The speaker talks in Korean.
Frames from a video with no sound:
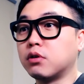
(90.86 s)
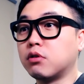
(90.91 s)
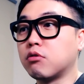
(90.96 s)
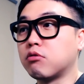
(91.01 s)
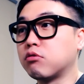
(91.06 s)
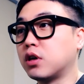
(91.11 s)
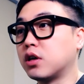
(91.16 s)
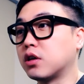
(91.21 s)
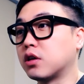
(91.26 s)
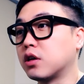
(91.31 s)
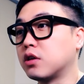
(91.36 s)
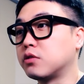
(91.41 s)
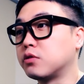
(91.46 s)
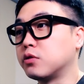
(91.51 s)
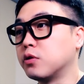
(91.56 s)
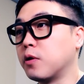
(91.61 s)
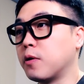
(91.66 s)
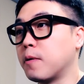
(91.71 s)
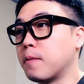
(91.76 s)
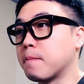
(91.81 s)
수가
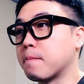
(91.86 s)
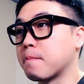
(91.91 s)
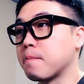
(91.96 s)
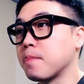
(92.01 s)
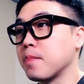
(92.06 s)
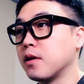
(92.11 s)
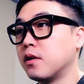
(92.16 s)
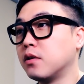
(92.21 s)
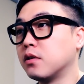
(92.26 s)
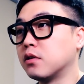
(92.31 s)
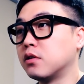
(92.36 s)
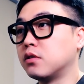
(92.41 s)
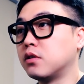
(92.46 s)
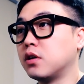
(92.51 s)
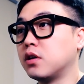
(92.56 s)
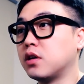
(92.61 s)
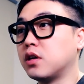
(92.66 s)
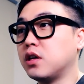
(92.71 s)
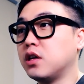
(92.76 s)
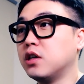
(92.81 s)
있겠죠 근데
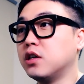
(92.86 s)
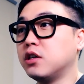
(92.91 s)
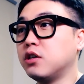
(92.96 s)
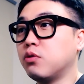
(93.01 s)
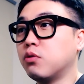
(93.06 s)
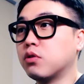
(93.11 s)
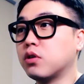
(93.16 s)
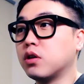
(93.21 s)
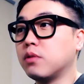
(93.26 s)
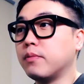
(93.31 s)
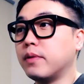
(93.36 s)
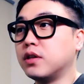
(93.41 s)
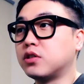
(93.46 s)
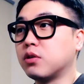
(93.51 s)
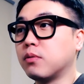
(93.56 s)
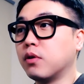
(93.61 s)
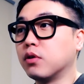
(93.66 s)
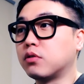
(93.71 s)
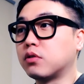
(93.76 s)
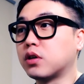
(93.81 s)
이 의혹이 맨
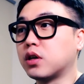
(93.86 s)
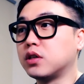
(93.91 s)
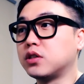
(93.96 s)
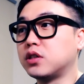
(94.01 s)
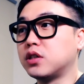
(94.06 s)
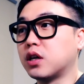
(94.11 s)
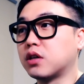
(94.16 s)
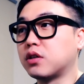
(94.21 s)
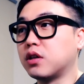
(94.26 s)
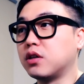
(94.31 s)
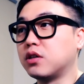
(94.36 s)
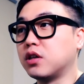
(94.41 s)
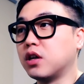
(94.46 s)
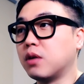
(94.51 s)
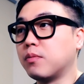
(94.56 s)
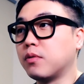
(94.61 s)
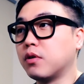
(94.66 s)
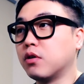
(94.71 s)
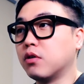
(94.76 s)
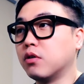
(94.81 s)
처음에 어떻게
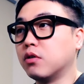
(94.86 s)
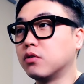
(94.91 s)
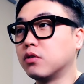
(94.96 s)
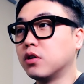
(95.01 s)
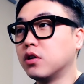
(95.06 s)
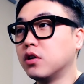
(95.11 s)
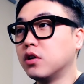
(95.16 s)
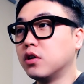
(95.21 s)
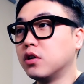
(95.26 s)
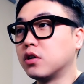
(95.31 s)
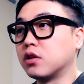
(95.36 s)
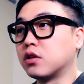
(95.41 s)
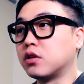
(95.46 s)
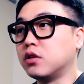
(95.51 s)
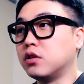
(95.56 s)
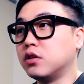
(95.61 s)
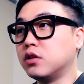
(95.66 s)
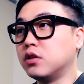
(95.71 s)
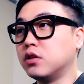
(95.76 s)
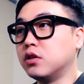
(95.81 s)
시작됐냐면
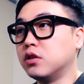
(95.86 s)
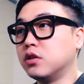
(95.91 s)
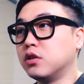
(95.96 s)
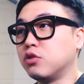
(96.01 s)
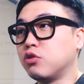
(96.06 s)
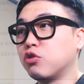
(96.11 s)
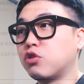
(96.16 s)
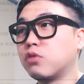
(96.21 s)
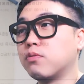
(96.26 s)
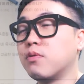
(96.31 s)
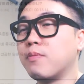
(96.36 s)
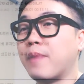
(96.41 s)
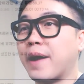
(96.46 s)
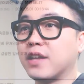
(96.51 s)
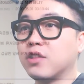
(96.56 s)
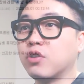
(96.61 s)
그 유튜브 마이너